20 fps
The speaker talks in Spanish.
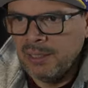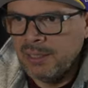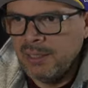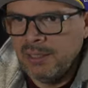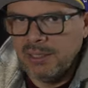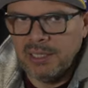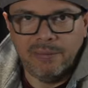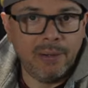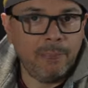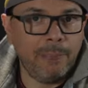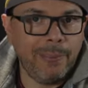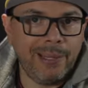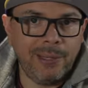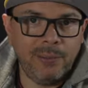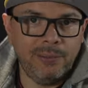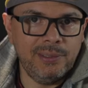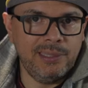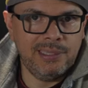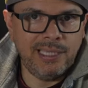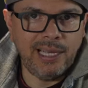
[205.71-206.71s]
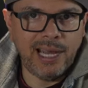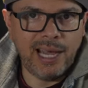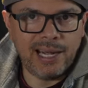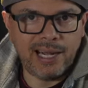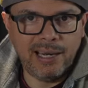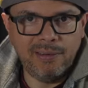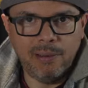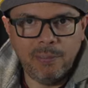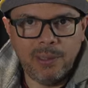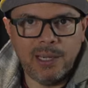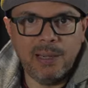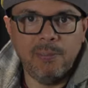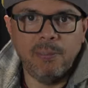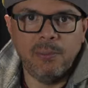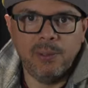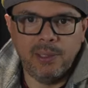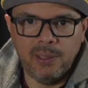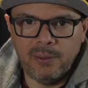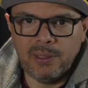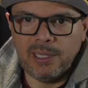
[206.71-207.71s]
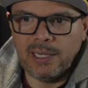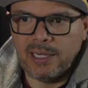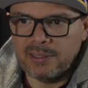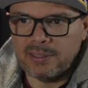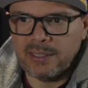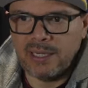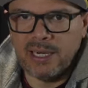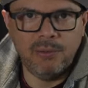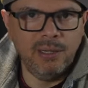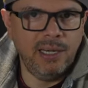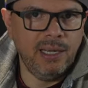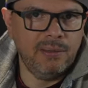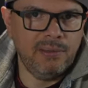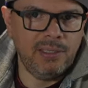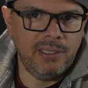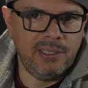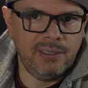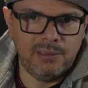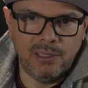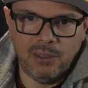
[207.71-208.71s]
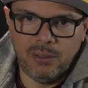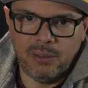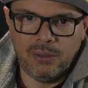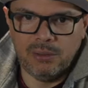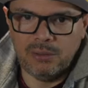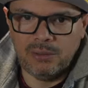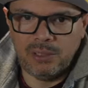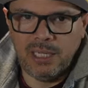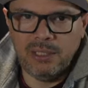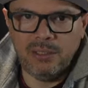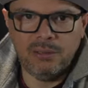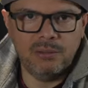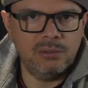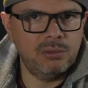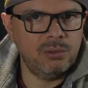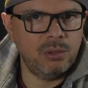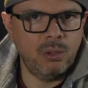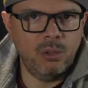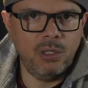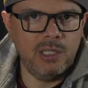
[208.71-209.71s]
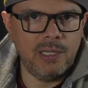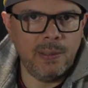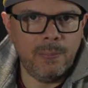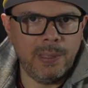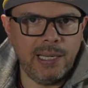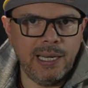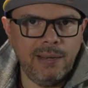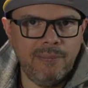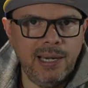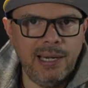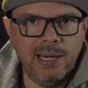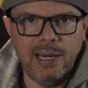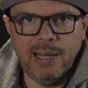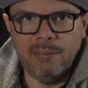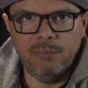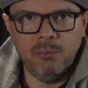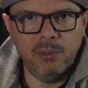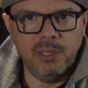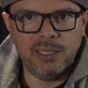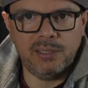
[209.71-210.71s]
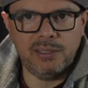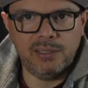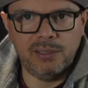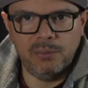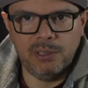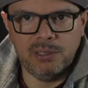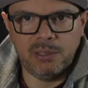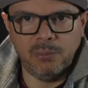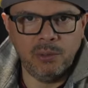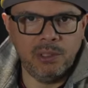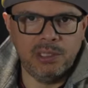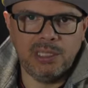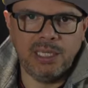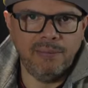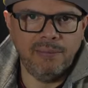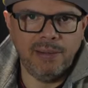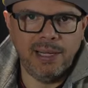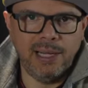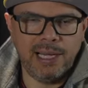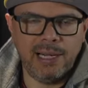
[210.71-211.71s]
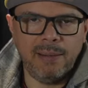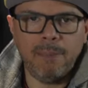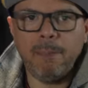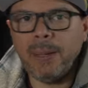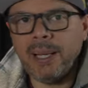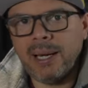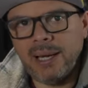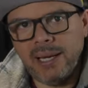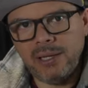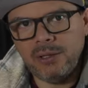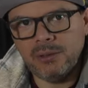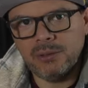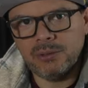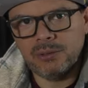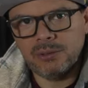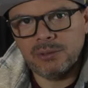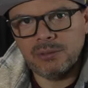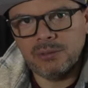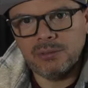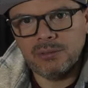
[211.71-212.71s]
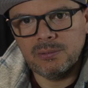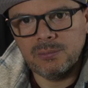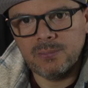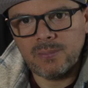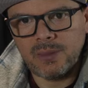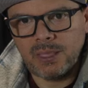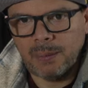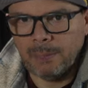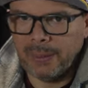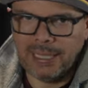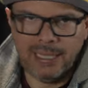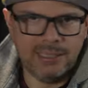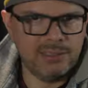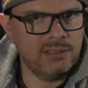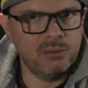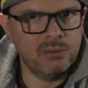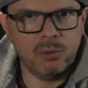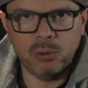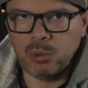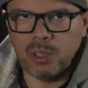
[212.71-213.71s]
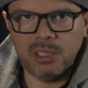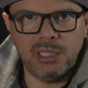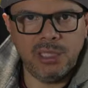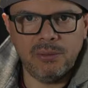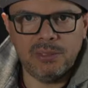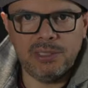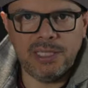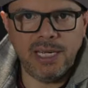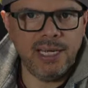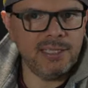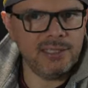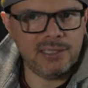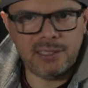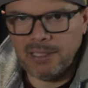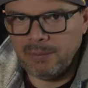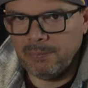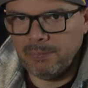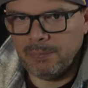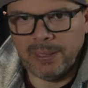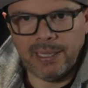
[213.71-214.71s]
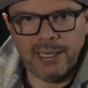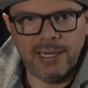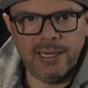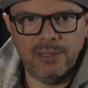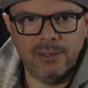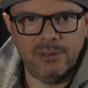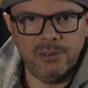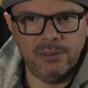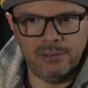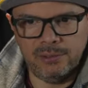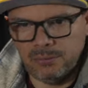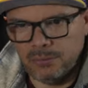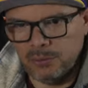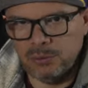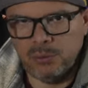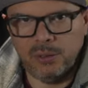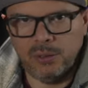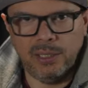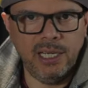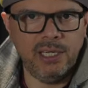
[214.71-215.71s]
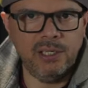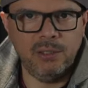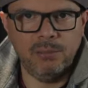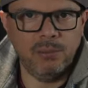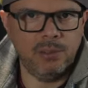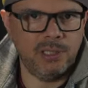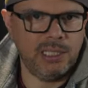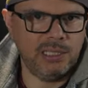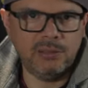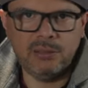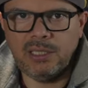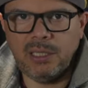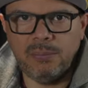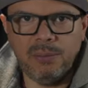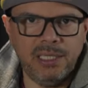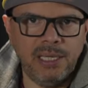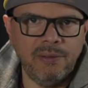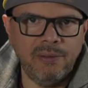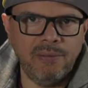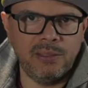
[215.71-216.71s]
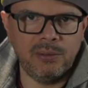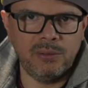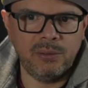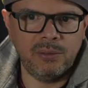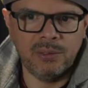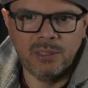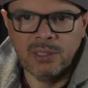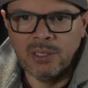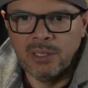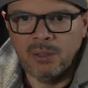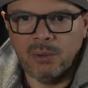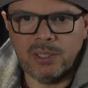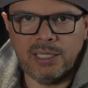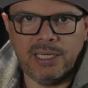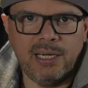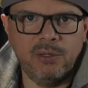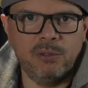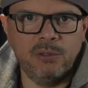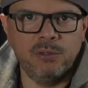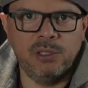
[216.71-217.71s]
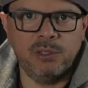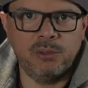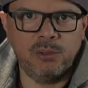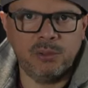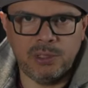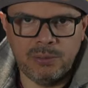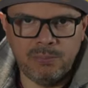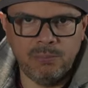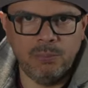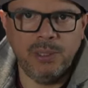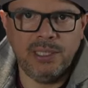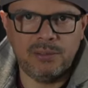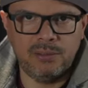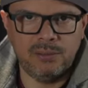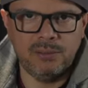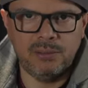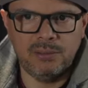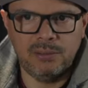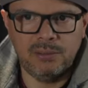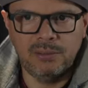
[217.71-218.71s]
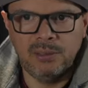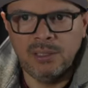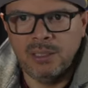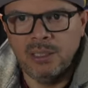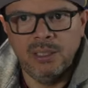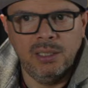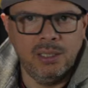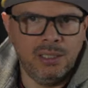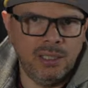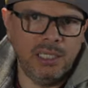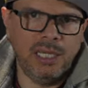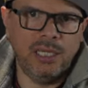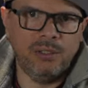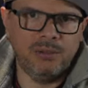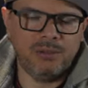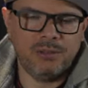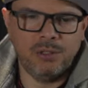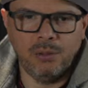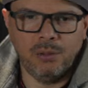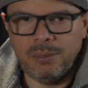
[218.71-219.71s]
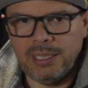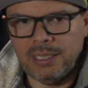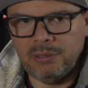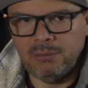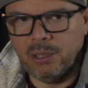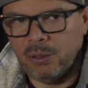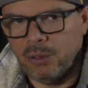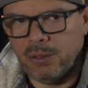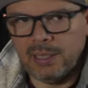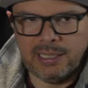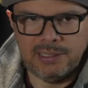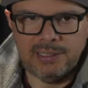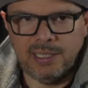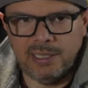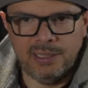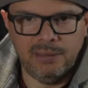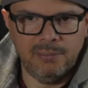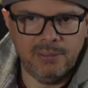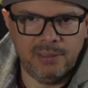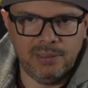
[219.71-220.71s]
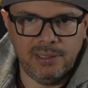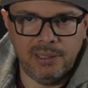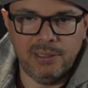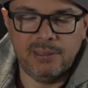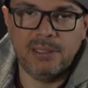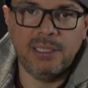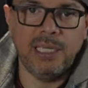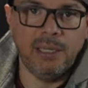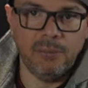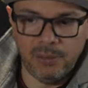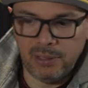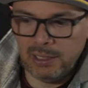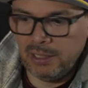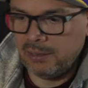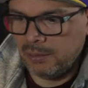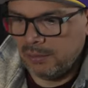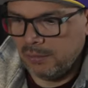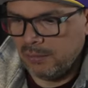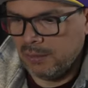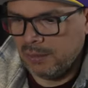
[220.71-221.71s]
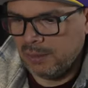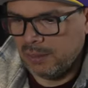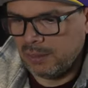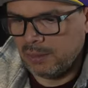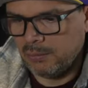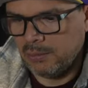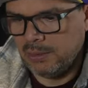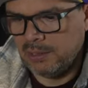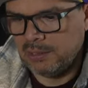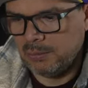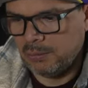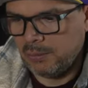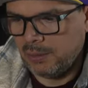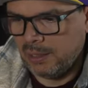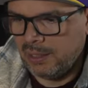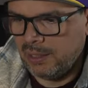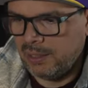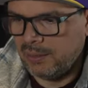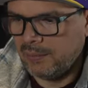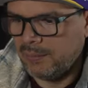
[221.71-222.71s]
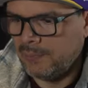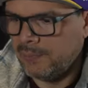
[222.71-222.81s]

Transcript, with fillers: y a ver para dónde se agarraba para poder lograr hacer algo en la vida. De lo contrario, solo les esperaba la muerte, mis amigos, y trabajar para ellos para las estructuras negociales y para los funcionarios, porque esos terminaban con lo que eran nuestros impuestos. Y ellos comiendo a dos cachetes, ¿verdad? Qué bonito, ¿verdad? Como dice por ahí.